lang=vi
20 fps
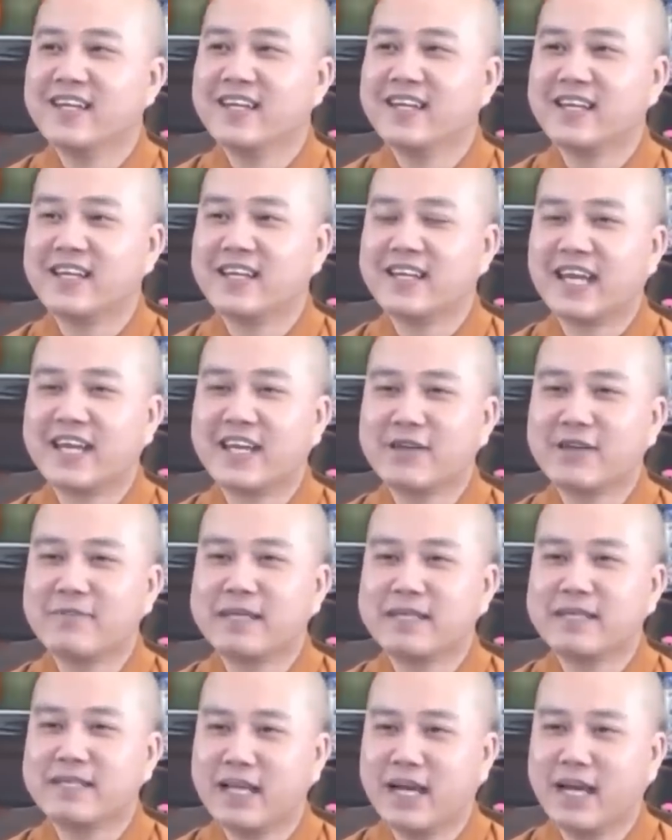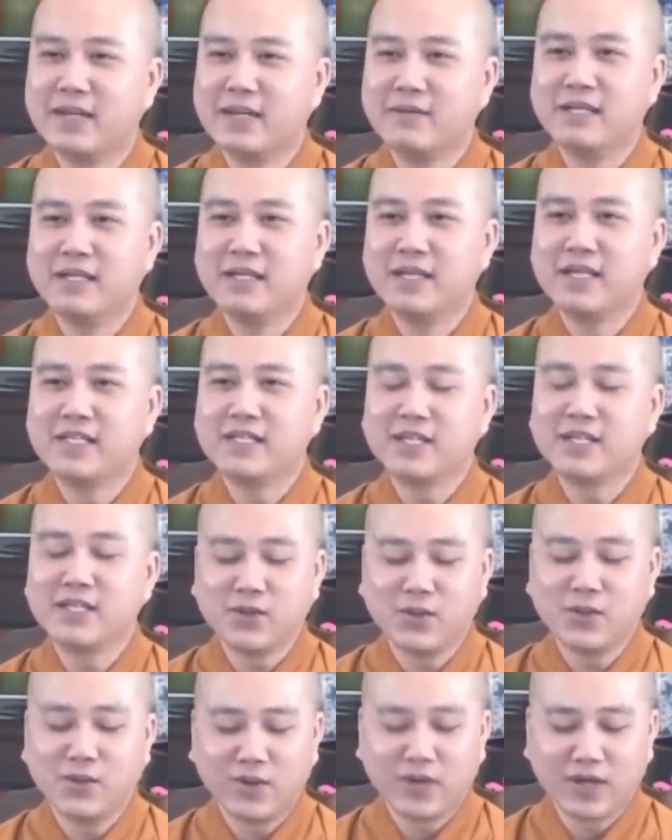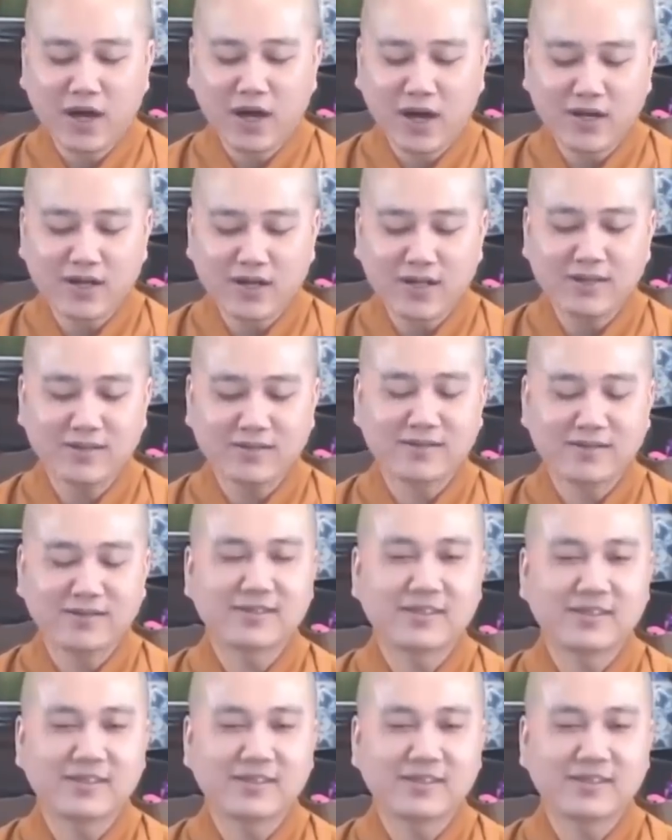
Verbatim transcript: thì nghe nói bây giờ mình lên trên chùa đó đó